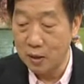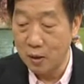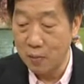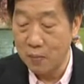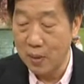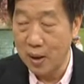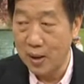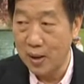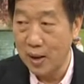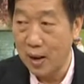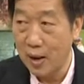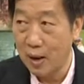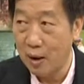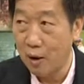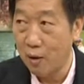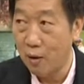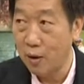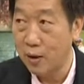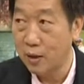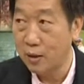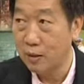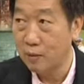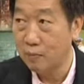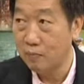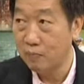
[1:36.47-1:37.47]
สองพันห้า
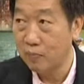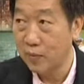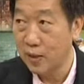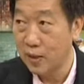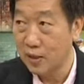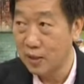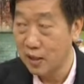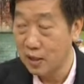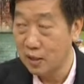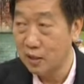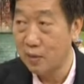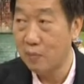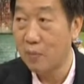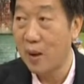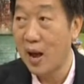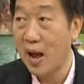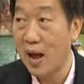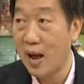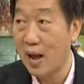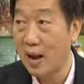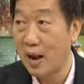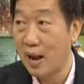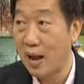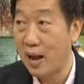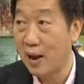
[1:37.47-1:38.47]
ร้อยยี่สิบ
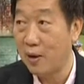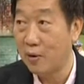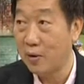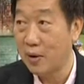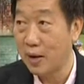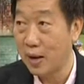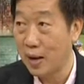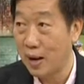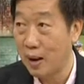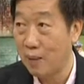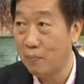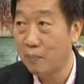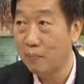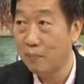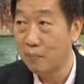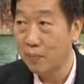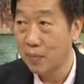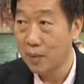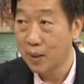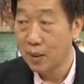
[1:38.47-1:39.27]
ห้าแล้วนะครับ